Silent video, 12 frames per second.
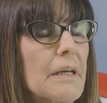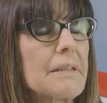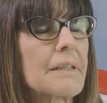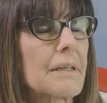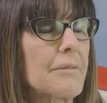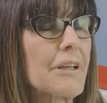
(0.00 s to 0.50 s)

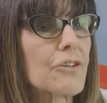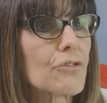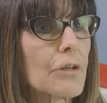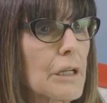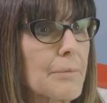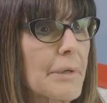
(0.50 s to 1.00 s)

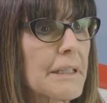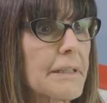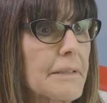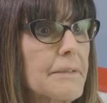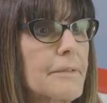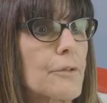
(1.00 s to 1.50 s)
attraverso
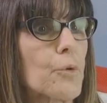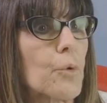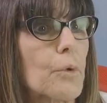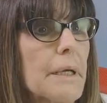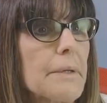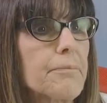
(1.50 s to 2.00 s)

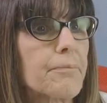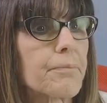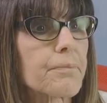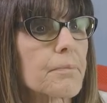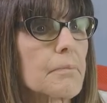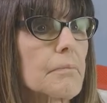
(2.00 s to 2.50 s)
l'alimentazione,
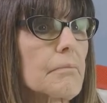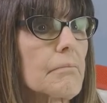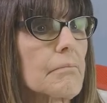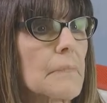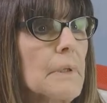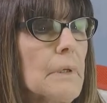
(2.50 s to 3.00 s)

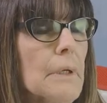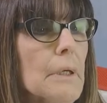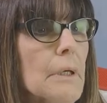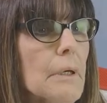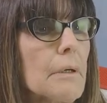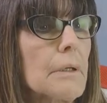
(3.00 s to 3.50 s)

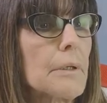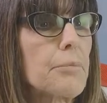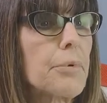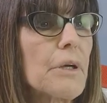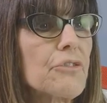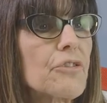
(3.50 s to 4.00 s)
eh,
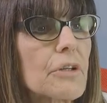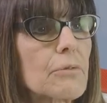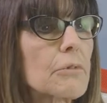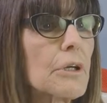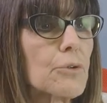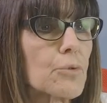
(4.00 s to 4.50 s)
può essere
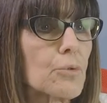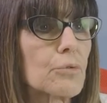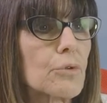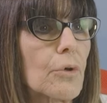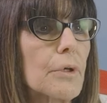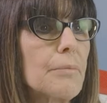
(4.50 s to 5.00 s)
un
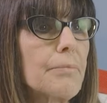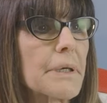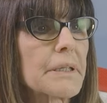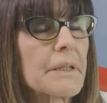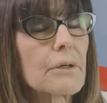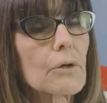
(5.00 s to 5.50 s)
aiuto, in
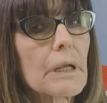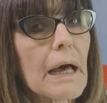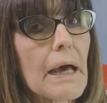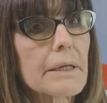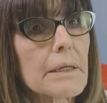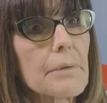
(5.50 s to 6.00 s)

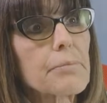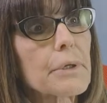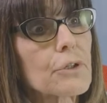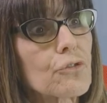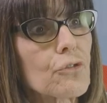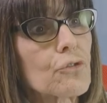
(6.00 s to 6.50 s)
particolare
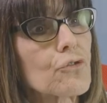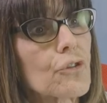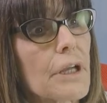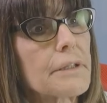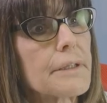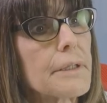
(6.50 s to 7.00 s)
per i
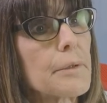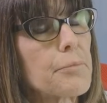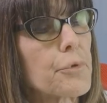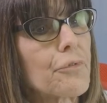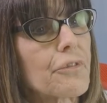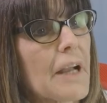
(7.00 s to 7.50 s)
soggetti
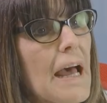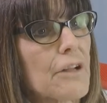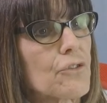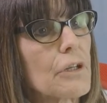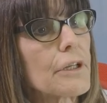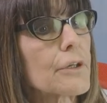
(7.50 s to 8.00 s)
più
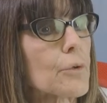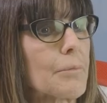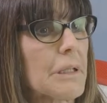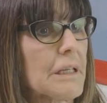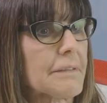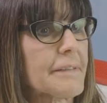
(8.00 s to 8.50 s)
fragili
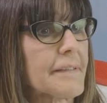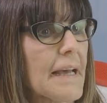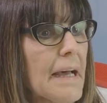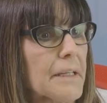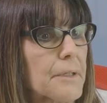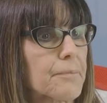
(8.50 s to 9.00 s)
come gli
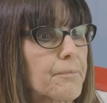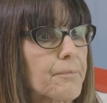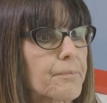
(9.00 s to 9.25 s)
anziani.